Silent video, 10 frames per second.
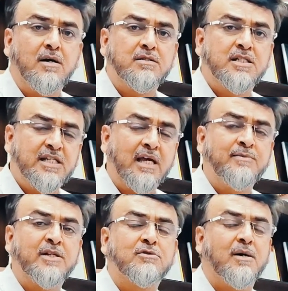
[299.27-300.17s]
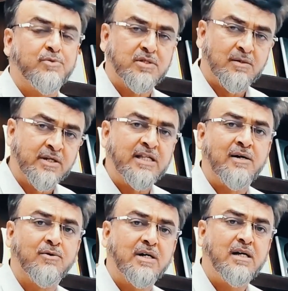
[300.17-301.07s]
और इसकी अहमियत को तो आपको
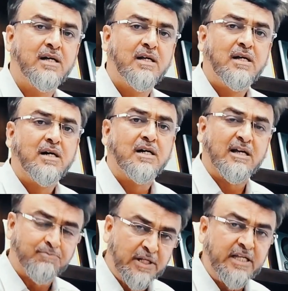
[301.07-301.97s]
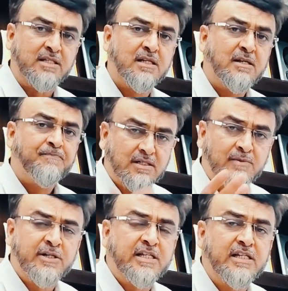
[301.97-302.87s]
समझना होगा और आप प्लीज़
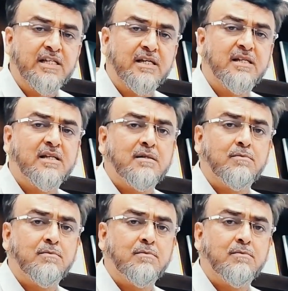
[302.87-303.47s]
कमेंट कीजिए